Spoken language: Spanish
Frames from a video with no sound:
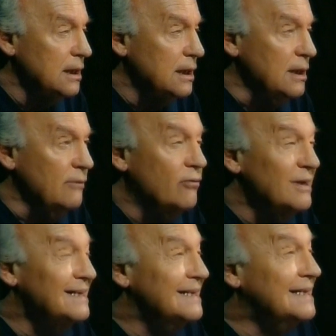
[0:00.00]
Y
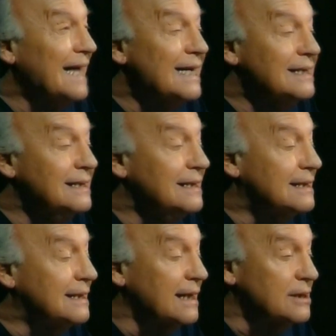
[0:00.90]
fue
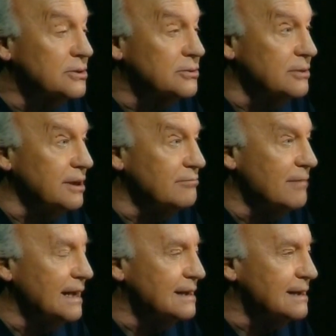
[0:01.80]
tanta su
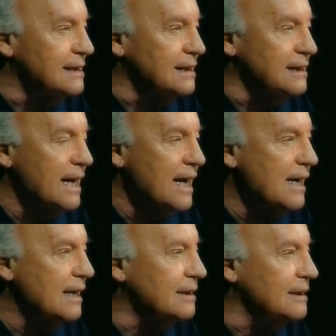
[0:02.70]

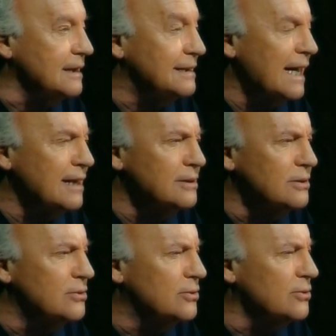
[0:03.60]
inmensidad y
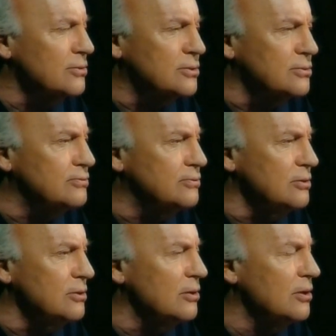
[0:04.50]
tanto su
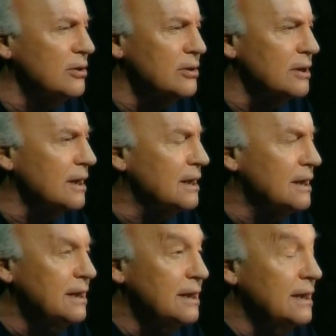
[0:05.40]
fulgor
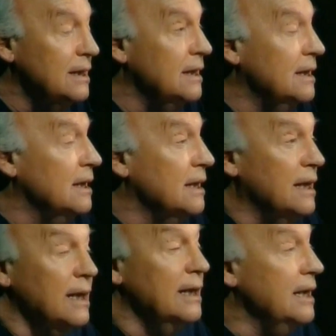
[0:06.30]

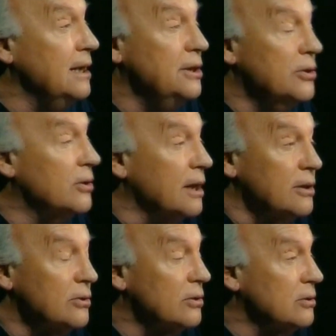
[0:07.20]
que el niño
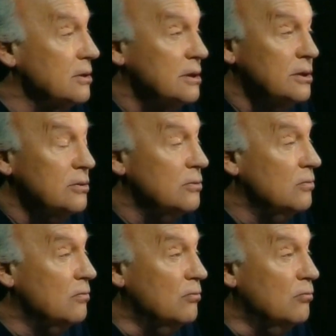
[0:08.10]
quedó
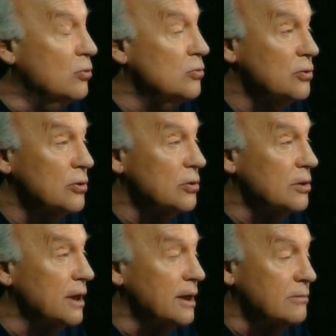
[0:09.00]

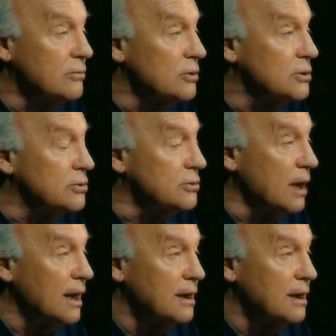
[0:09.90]
mudo de hermosura.